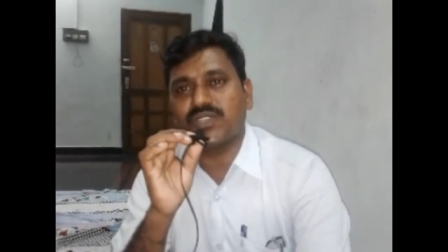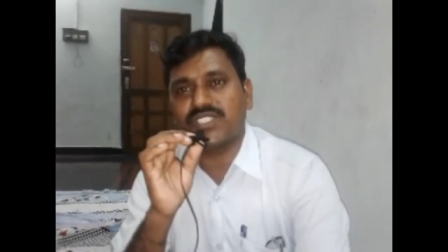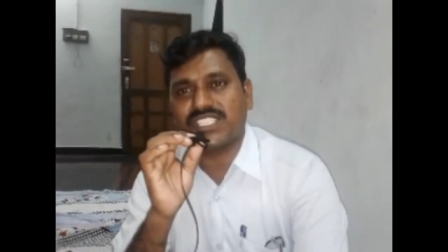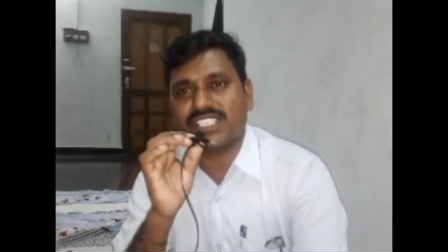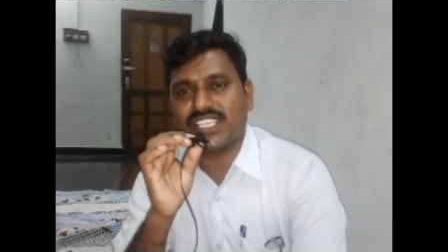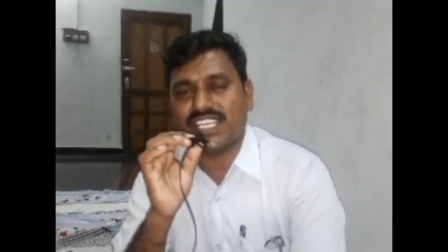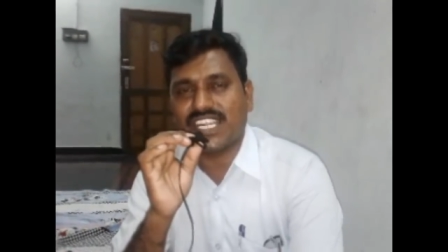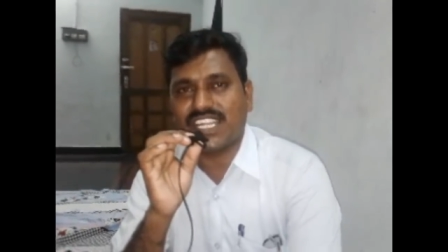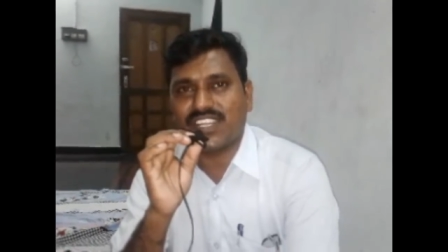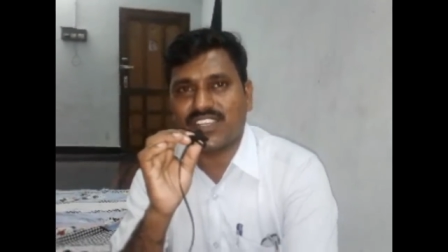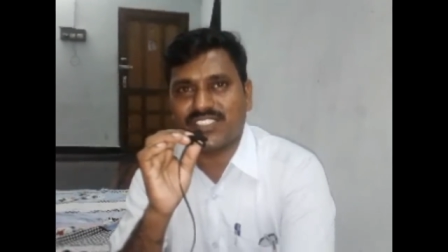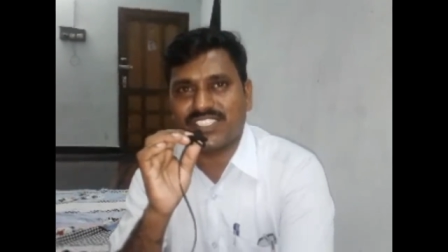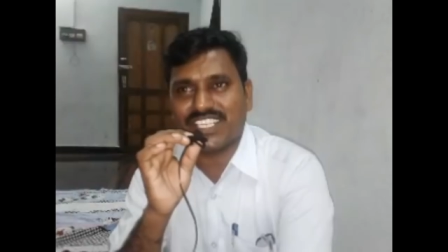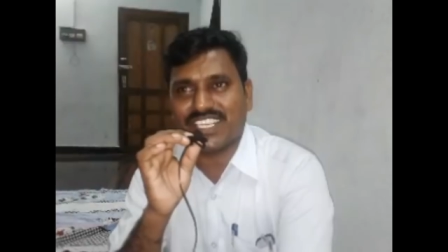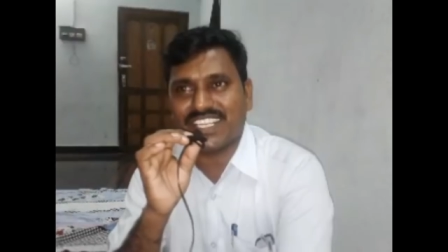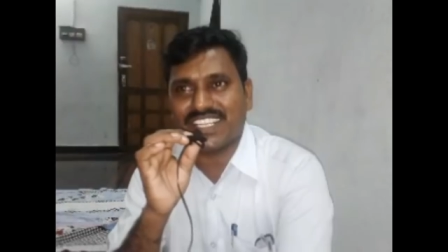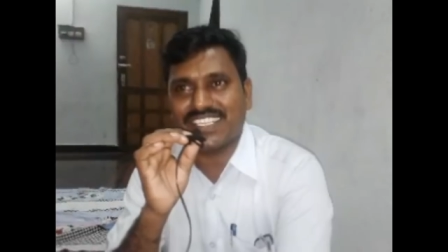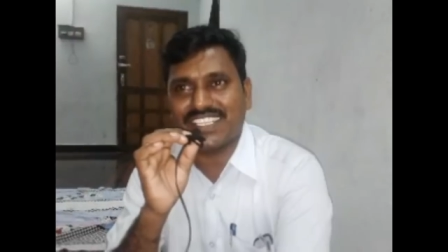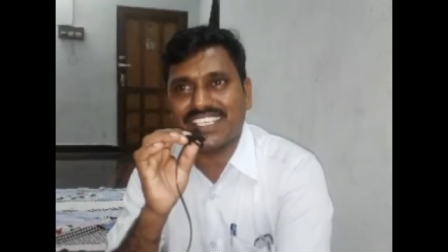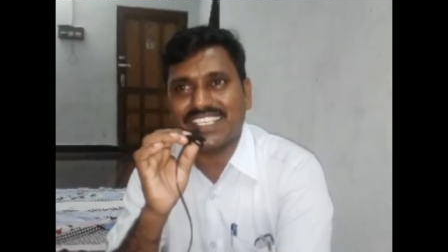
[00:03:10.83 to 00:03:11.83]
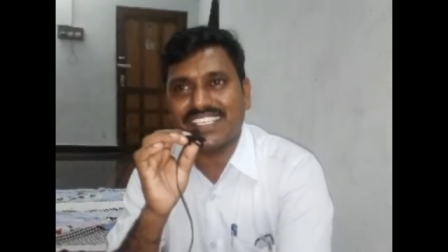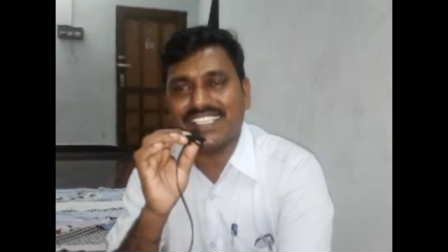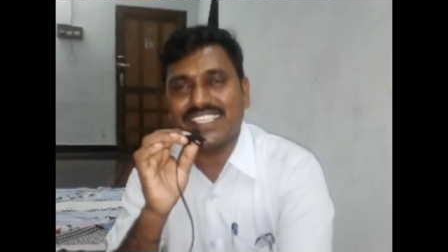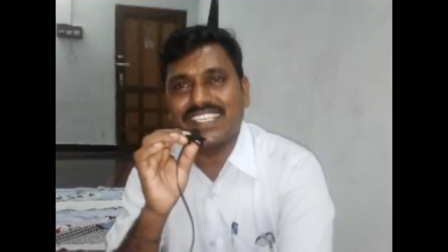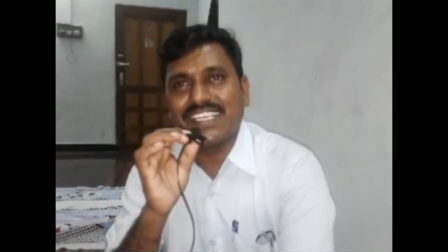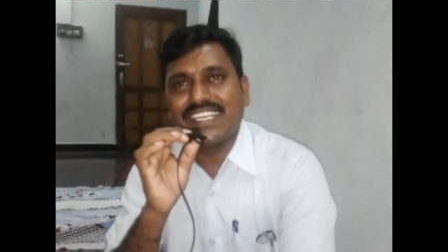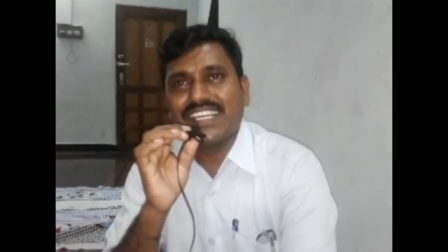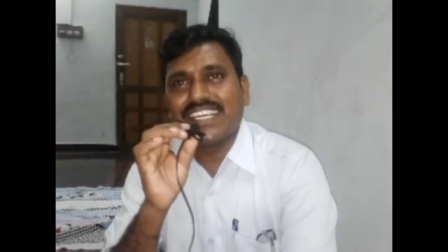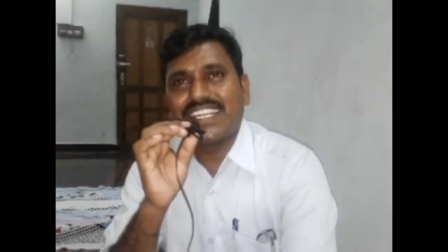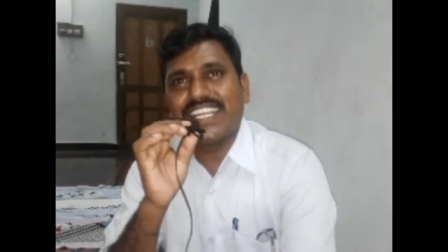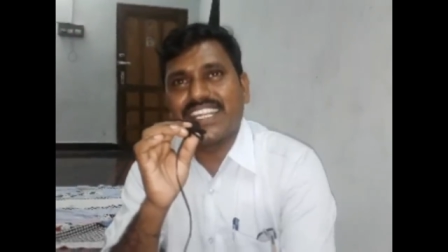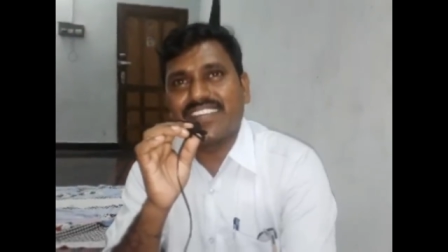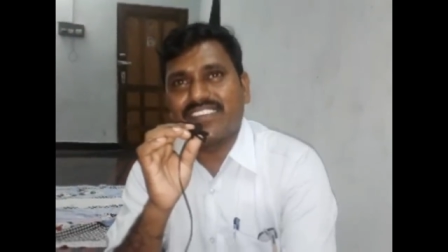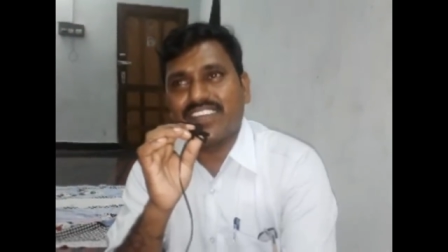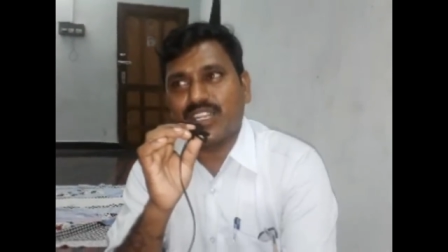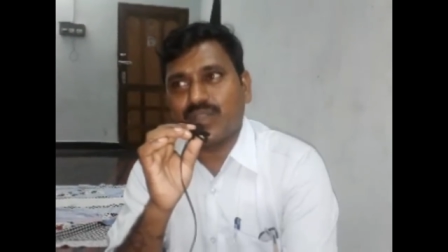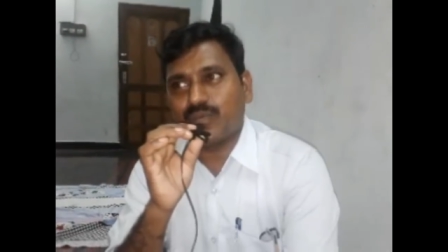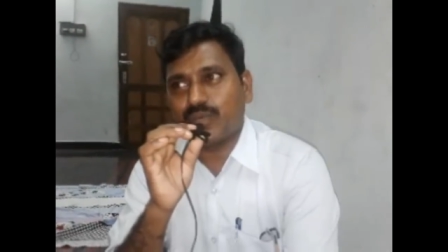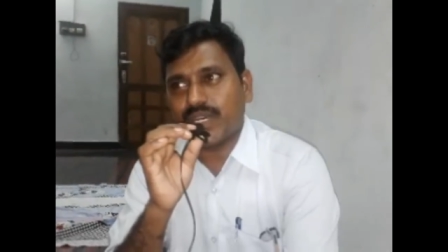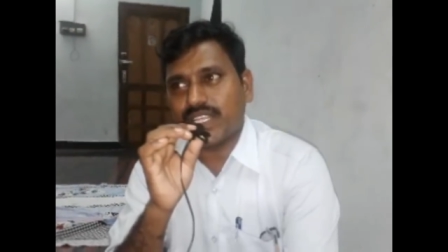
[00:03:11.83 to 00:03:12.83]
కోచింగ్కి వెళ్ళడం జరిగింది రెండు
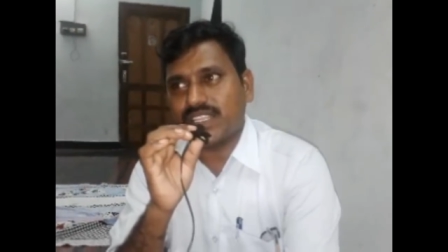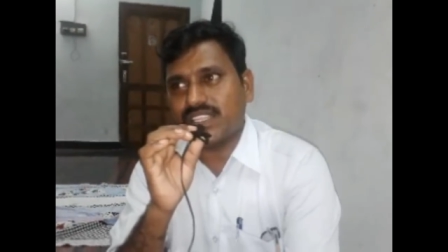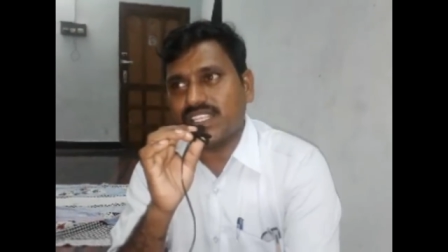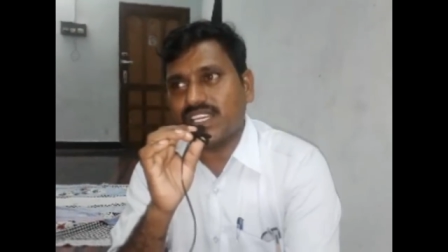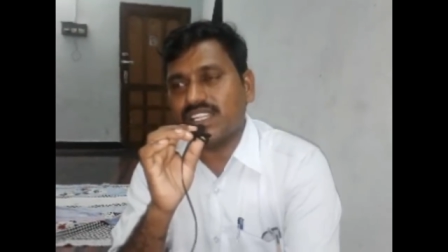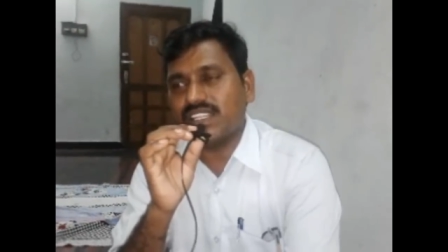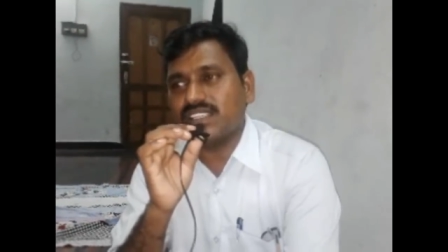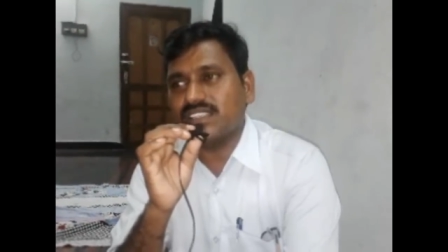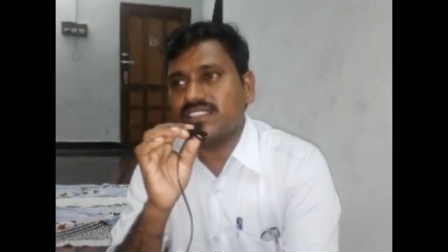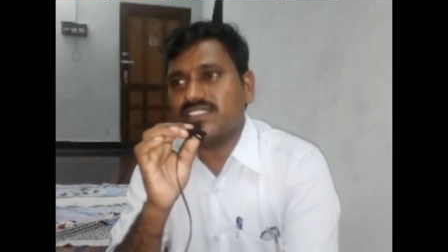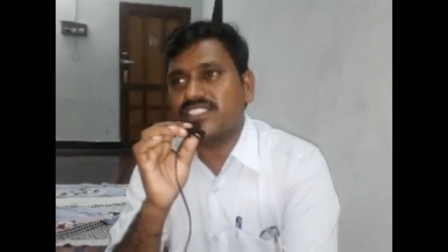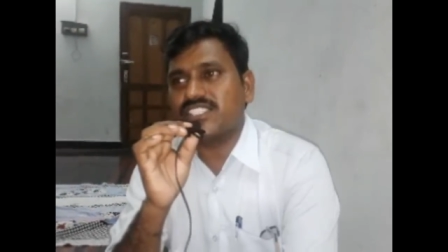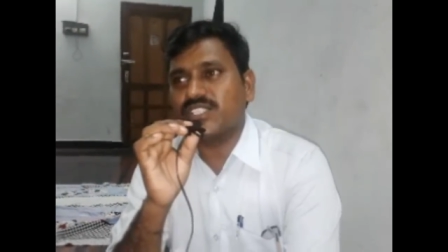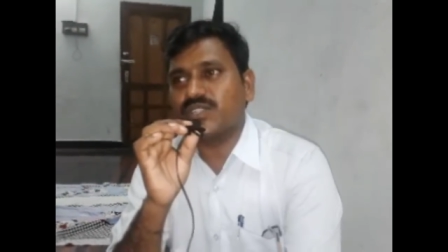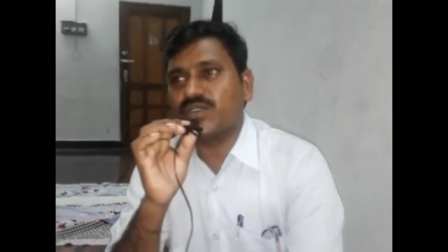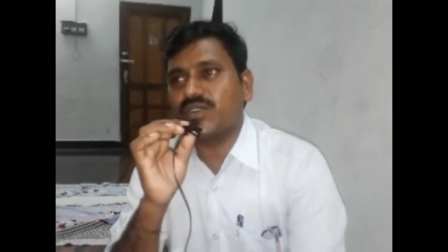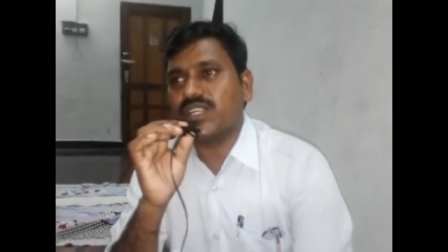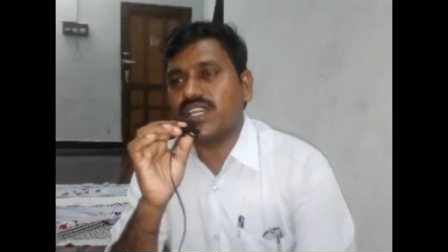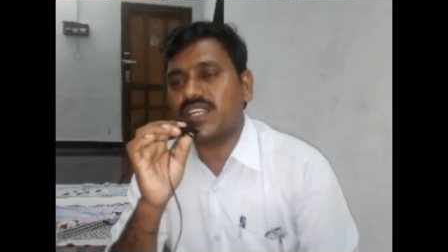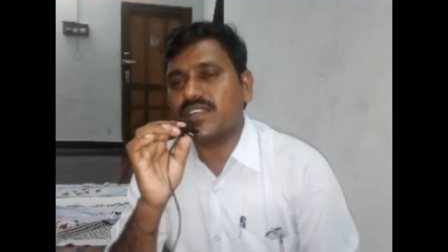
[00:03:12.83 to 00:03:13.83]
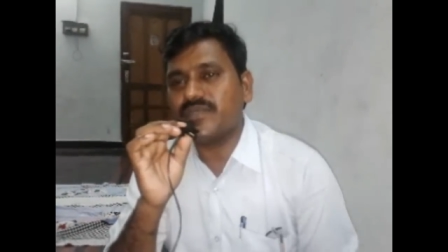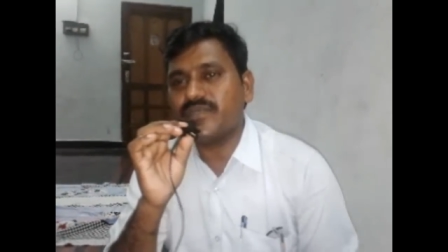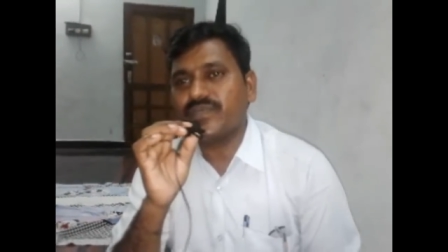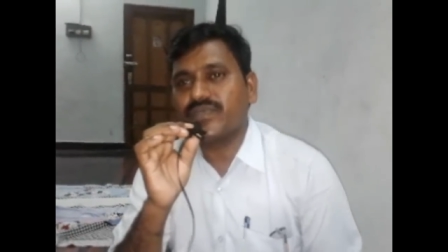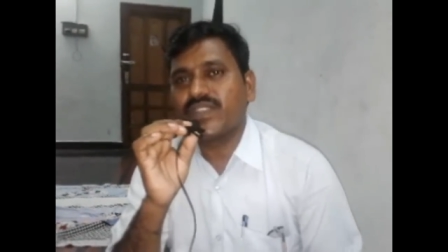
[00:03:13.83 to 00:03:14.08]
వేల పద్నాలుగు నుంచి కూడా